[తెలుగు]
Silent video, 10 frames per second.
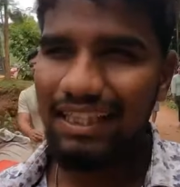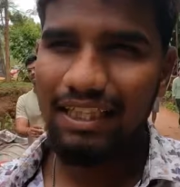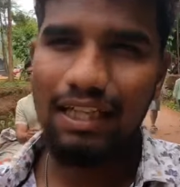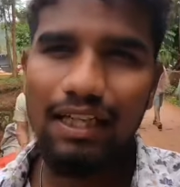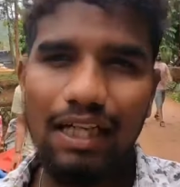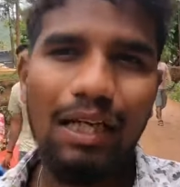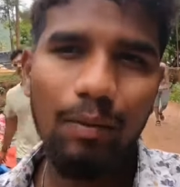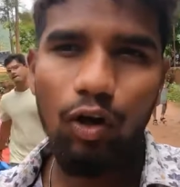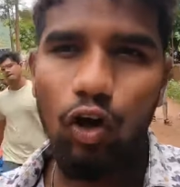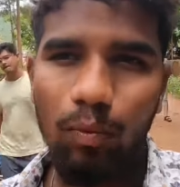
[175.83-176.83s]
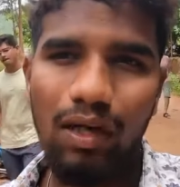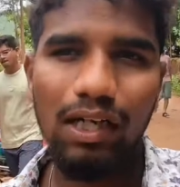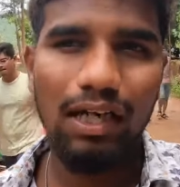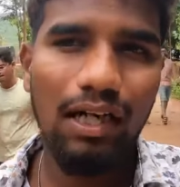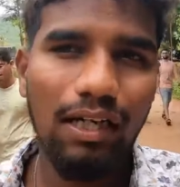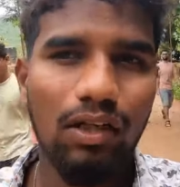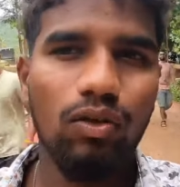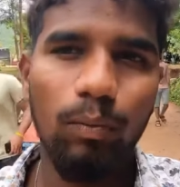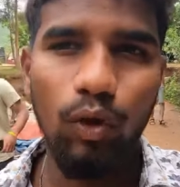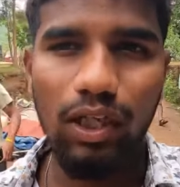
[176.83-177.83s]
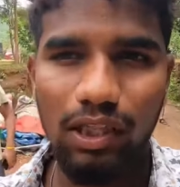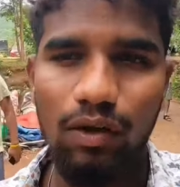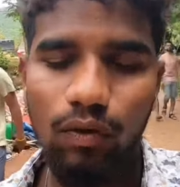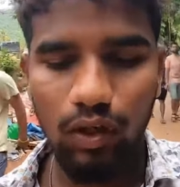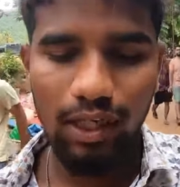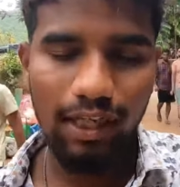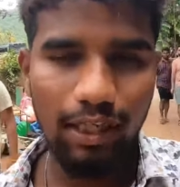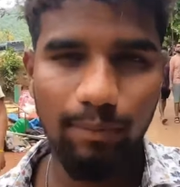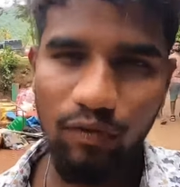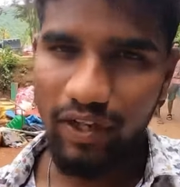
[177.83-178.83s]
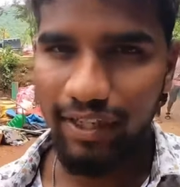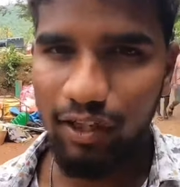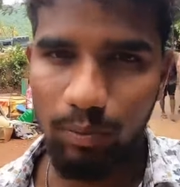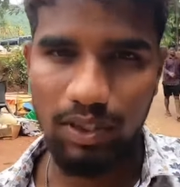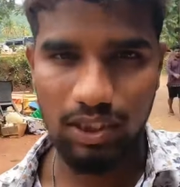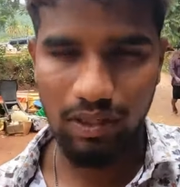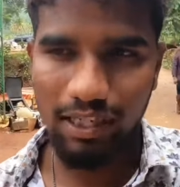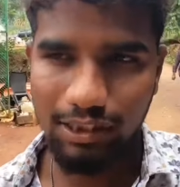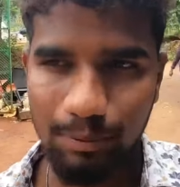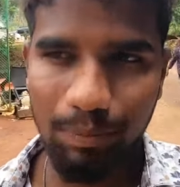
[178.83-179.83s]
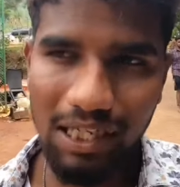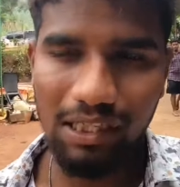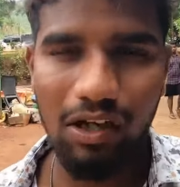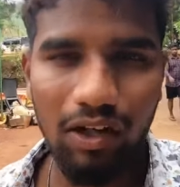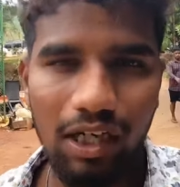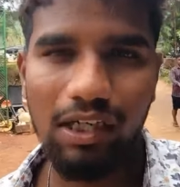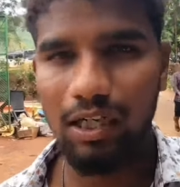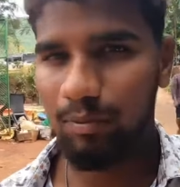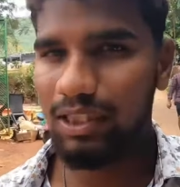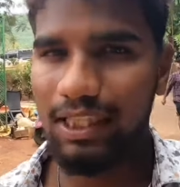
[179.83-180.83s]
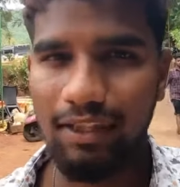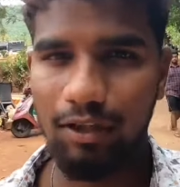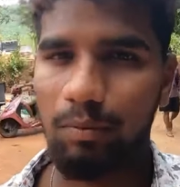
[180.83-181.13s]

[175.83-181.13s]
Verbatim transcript: ఏంటంటే నార్మల్గా నీకు బోటింగ్లో పోవాలంటేనేమో ఫైవ్ హండ్రెడ్ రూపీస్ అండ్ జిప్ లైన్ కావాలంటేనేమో త్రీ హండ్రెడ్